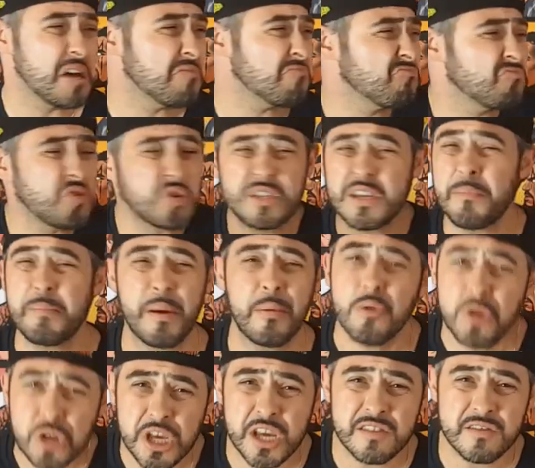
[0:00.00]
Non
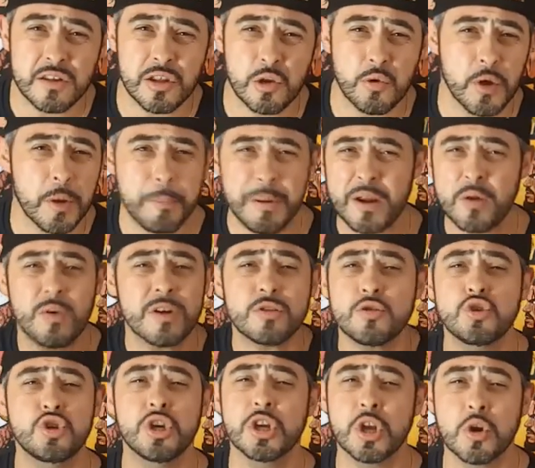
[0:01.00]
sappiamo niente di lui, per
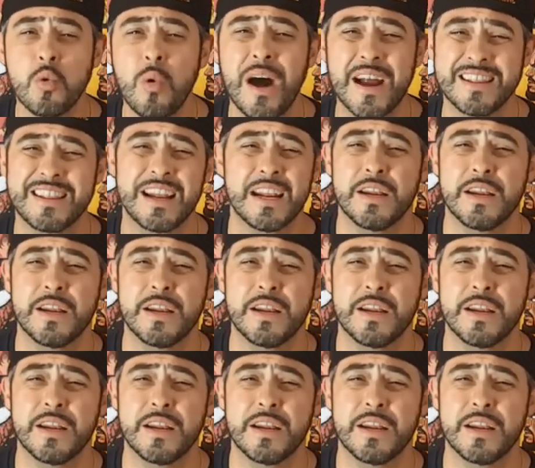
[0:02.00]
quanto ci riguarda